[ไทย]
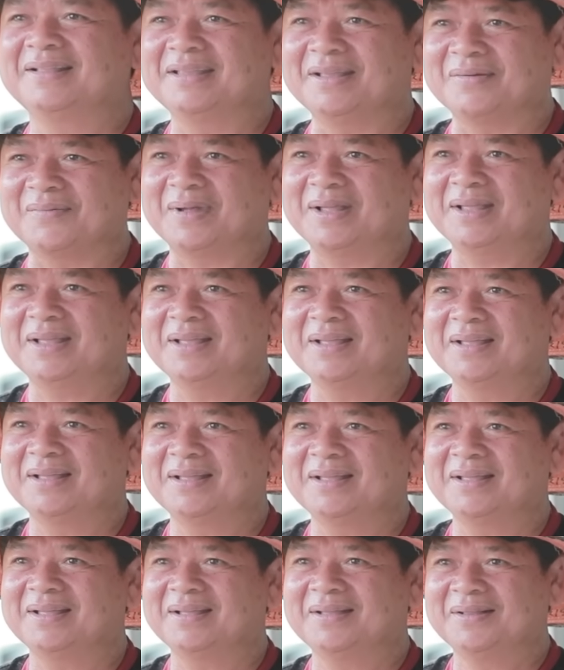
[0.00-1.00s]
จริงไหม
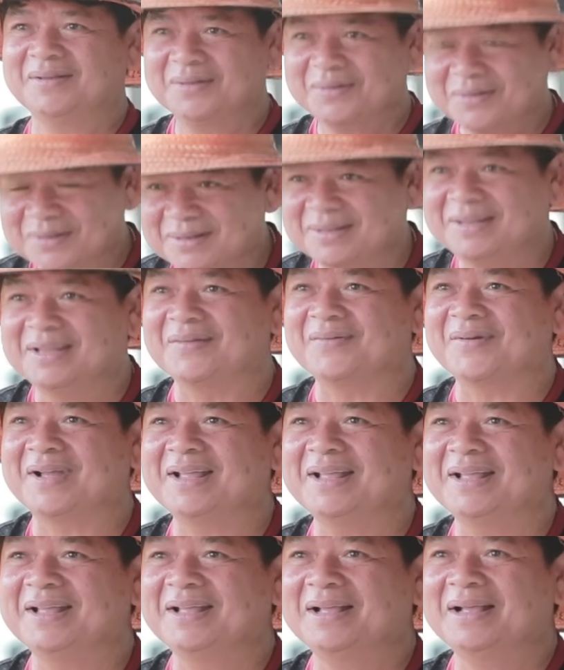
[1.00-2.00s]
จริงไหม
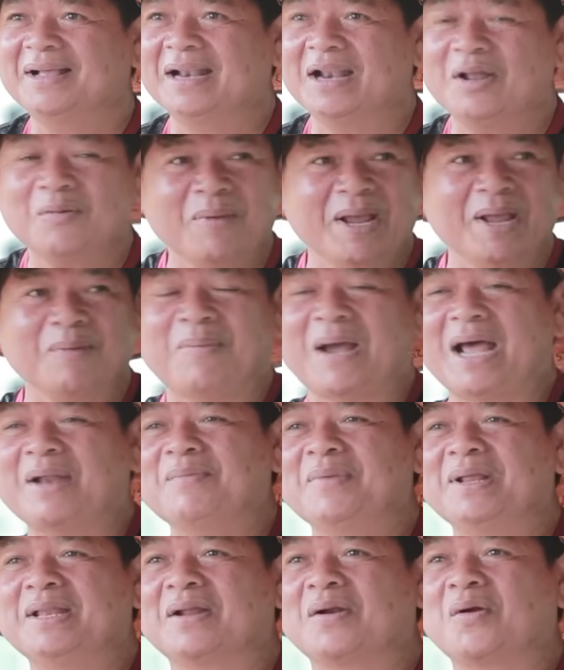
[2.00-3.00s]
แล้วแม่พัน
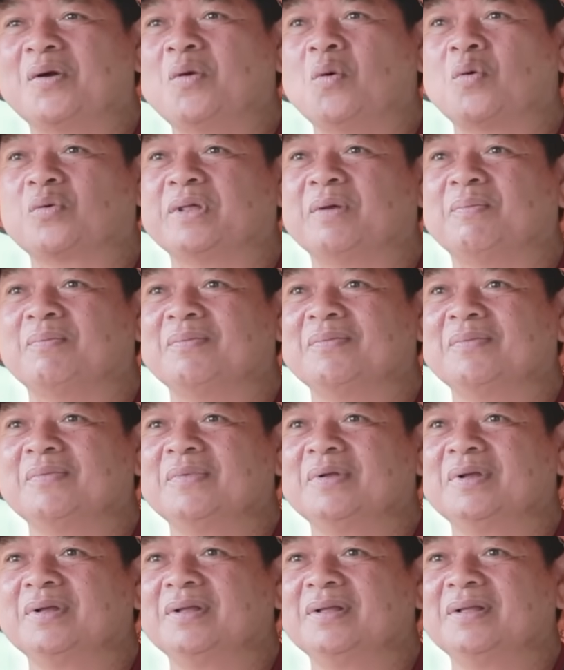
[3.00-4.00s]
ธุ์มีแต่
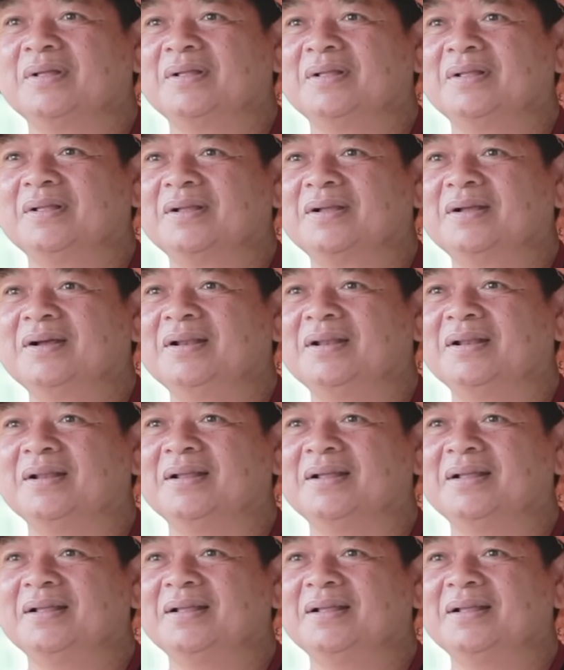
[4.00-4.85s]
160ขึ้น